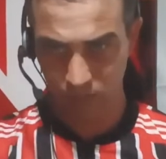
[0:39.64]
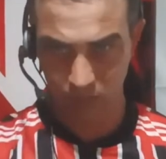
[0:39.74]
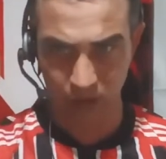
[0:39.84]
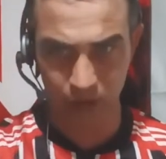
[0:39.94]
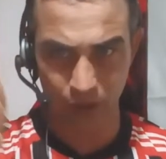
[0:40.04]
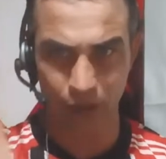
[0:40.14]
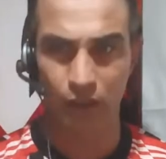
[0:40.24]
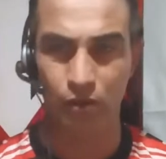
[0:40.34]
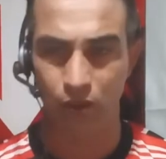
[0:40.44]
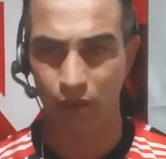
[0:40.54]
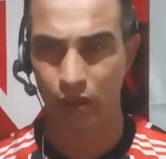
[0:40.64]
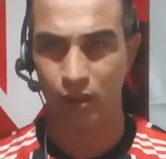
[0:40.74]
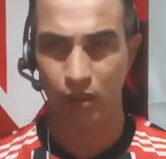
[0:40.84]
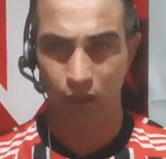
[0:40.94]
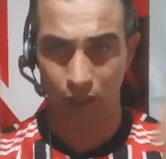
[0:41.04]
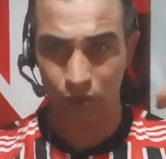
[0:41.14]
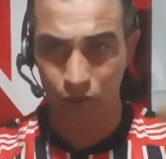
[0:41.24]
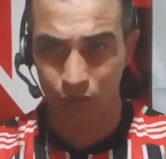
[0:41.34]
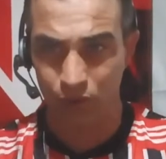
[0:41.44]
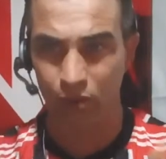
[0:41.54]
Deixa aquele joinha,
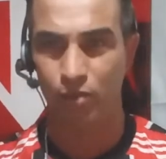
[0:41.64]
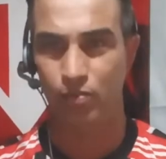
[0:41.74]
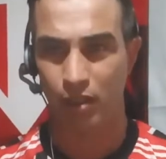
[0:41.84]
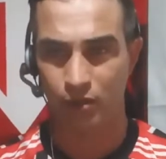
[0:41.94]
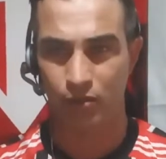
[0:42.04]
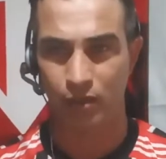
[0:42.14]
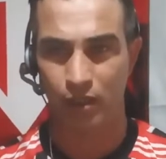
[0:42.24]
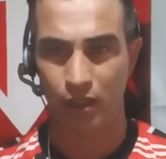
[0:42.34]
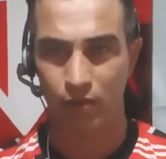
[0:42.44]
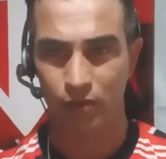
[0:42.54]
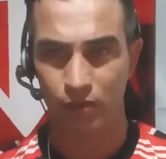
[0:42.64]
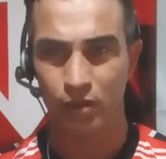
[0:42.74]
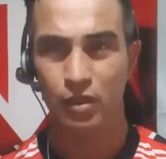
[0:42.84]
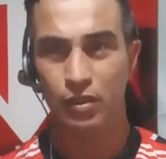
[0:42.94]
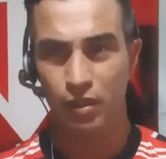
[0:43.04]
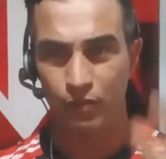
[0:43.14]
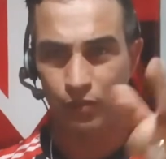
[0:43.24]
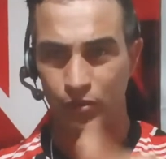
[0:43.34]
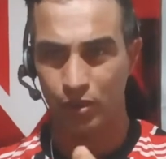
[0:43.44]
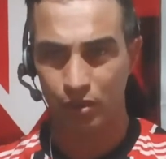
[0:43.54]
ajuda demais o canal. E
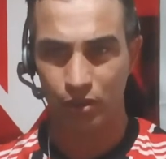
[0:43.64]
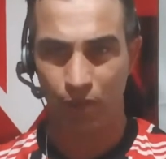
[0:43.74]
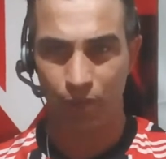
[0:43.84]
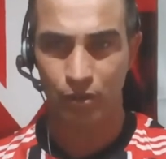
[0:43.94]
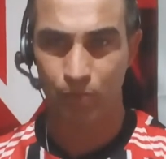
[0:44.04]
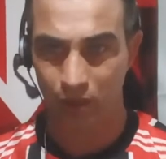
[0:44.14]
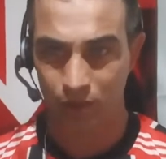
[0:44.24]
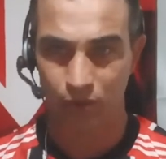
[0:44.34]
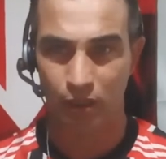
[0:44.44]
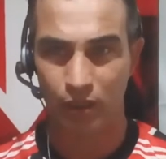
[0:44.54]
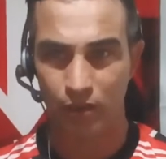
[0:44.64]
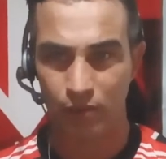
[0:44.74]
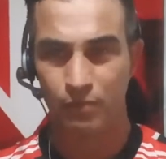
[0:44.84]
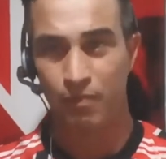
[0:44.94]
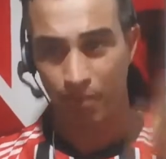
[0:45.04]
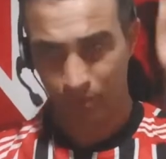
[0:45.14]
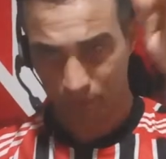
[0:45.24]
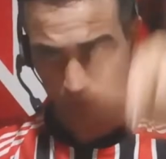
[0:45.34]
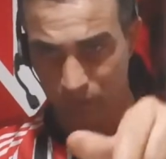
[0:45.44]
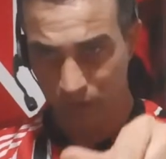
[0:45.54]
você que já faz parte do canal,
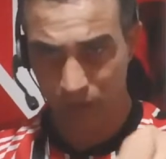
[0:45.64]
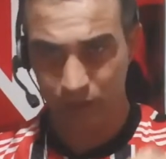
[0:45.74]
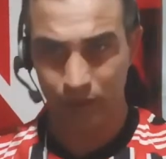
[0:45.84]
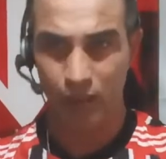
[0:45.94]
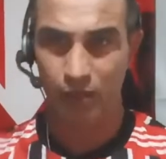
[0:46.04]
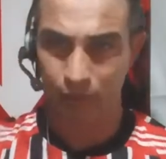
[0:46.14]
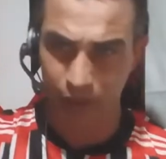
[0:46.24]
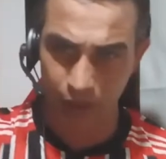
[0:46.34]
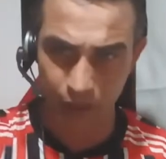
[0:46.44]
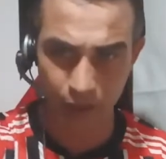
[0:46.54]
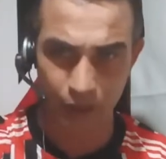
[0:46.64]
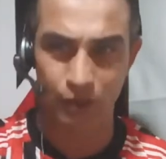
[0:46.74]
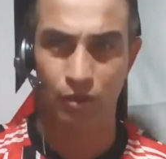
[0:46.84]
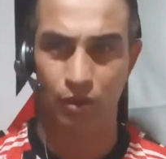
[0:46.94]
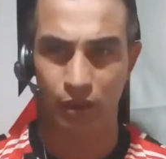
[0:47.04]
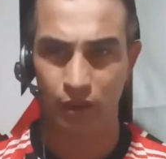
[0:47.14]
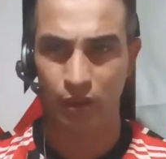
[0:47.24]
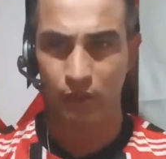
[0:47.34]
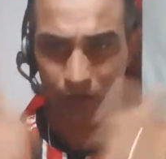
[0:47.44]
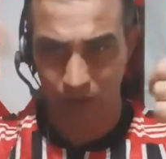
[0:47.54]
já sabe, deixa aquele
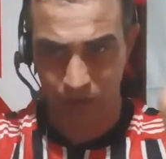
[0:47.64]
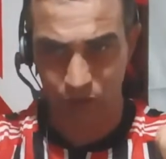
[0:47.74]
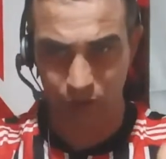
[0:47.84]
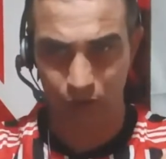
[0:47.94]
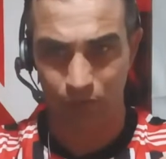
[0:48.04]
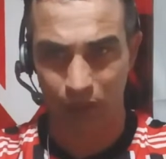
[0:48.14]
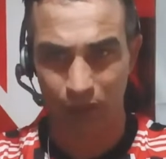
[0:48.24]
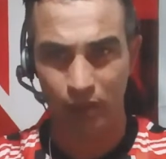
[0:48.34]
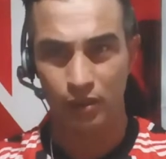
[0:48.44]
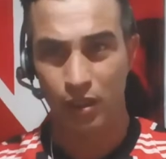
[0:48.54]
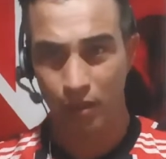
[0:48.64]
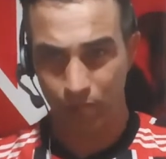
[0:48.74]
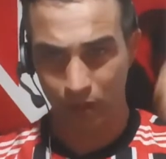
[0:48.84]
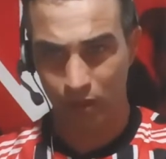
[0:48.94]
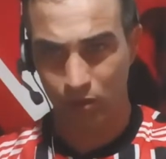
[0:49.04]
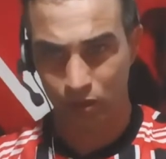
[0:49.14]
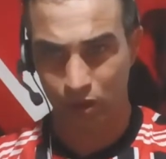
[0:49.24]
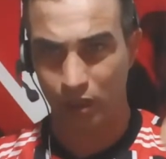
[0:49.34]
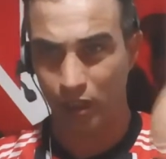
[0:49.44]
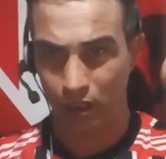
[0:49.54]
joinha, ajuda demais para nós
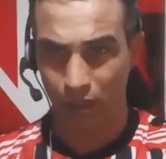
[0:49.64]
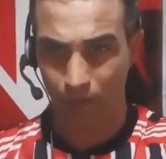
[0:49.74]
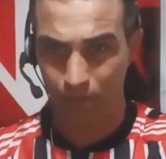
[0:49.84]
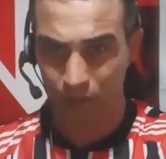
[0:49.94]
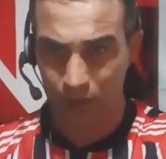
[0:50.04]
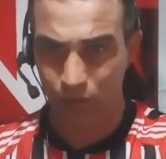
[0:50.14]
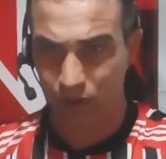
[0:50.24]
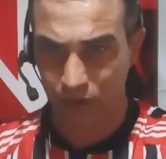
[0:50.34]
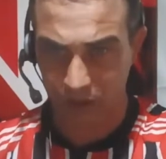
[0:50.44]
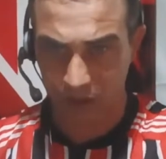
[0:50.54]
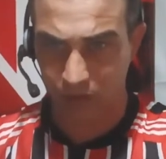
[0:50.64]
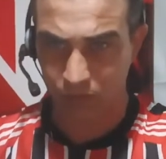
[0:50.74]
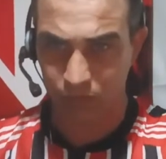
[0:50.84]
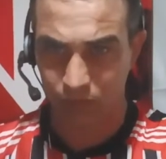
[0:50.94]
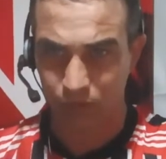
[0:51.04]
chegar a mil inscritos